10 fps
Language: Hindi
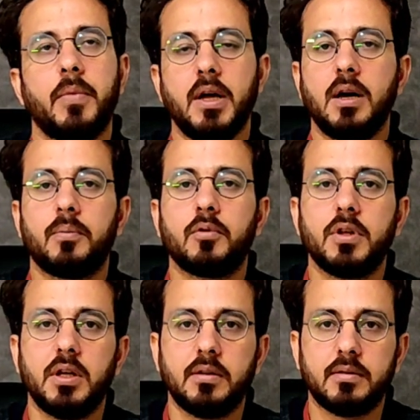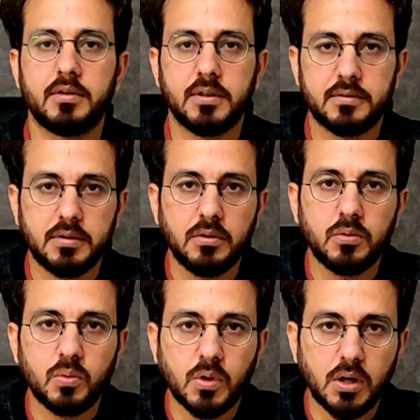मैं आपको ये
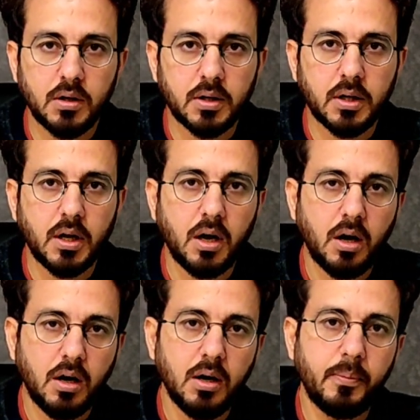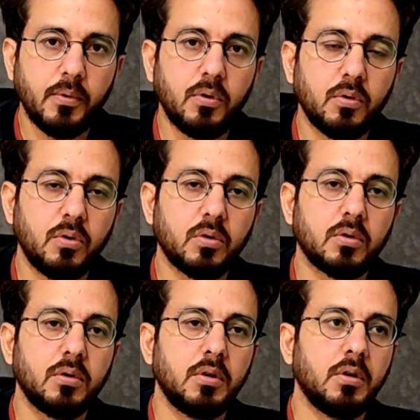सजेशन दूंगा कि आप
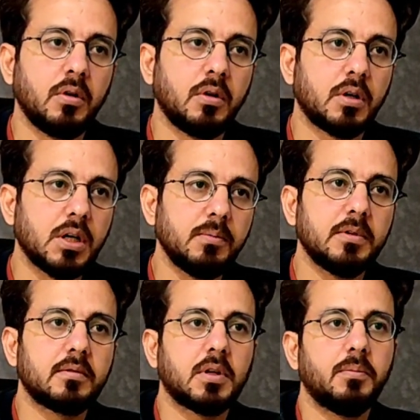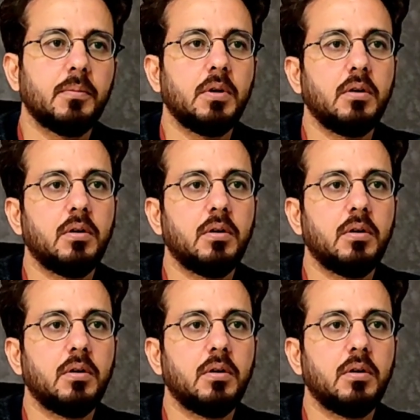लोग कम से कम